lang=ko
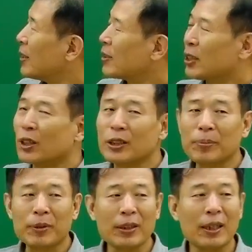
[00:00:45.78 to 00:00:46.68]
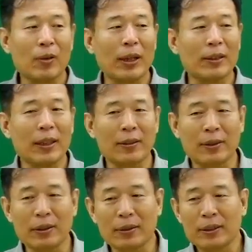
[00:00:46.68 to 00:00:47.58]
저집기라고 하는 게
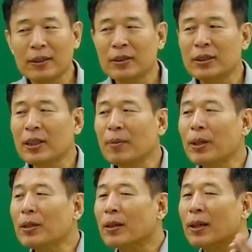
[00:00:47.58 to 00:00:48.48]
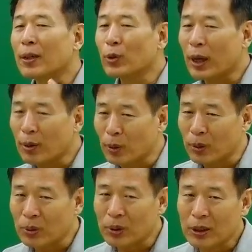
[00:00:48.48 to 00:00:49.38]
있어요. 트랩의 역할도 하고
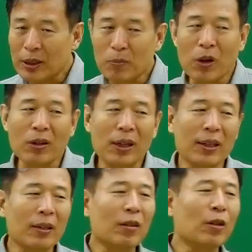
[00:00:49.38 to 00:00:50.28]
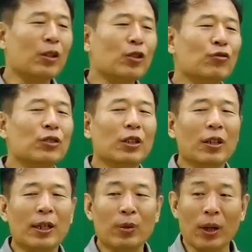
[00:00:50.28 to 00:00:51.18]
뭔가를 걸러주는
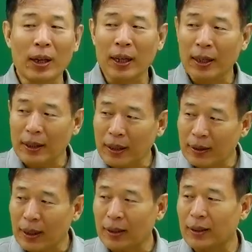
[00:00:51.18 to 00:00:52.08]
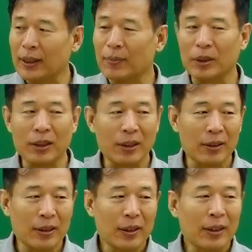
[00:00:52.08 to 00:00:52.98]
역할도 해야 되겠다 이런 얘기입니다.
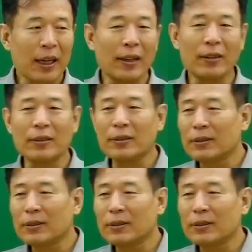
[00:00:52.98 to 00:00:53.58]
가령